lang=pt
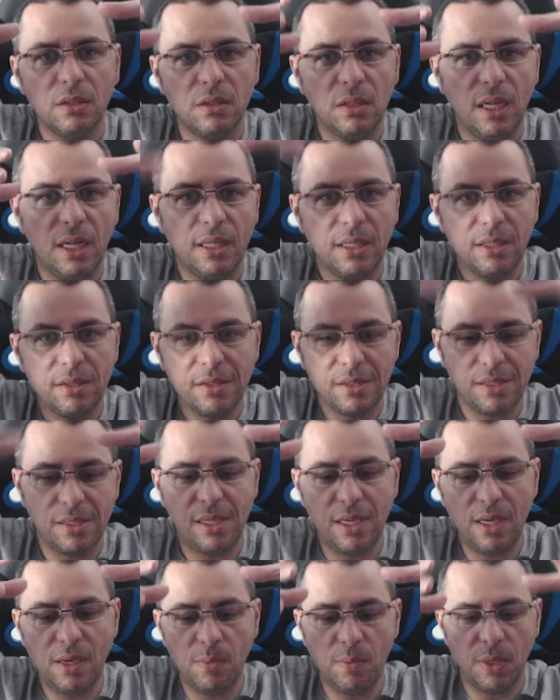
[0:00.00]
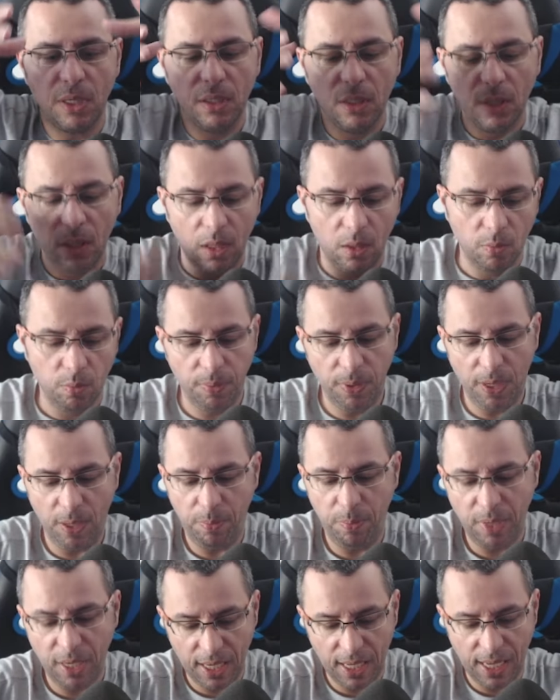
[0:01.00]
né, em cima para
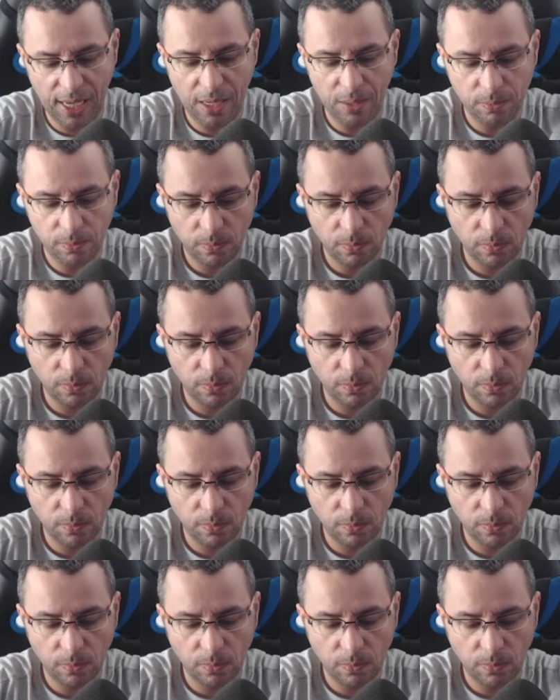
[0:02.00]
pegar